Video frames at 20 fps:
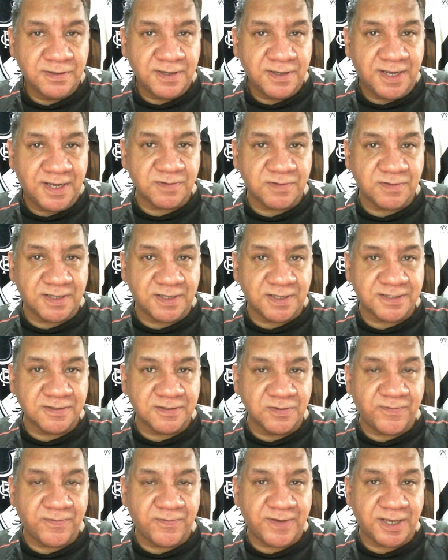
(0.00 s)
A situação
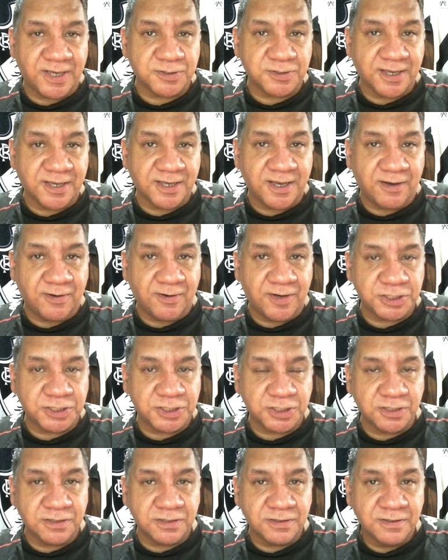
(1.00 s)
do Vasco é
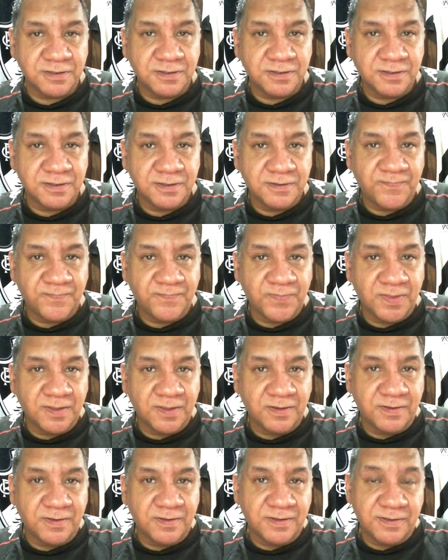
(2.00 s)
caótica
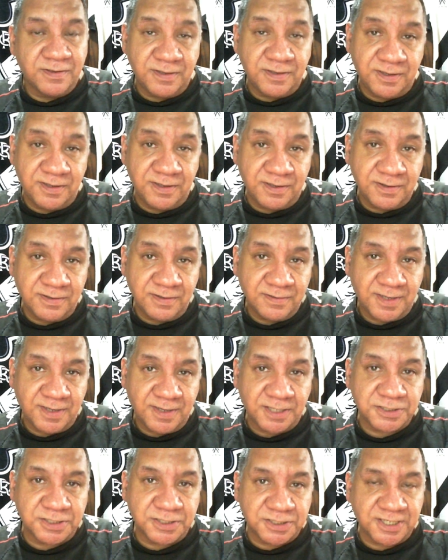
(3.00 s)
e
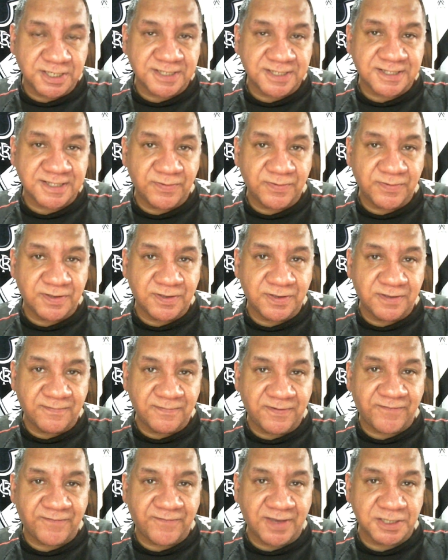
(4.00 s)
a gente já sabe que
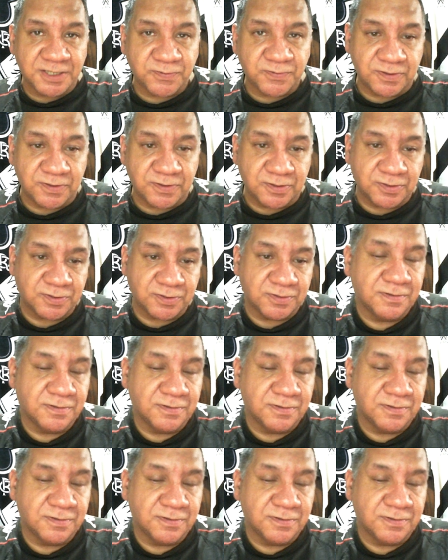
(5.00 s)
vai ficar difícil.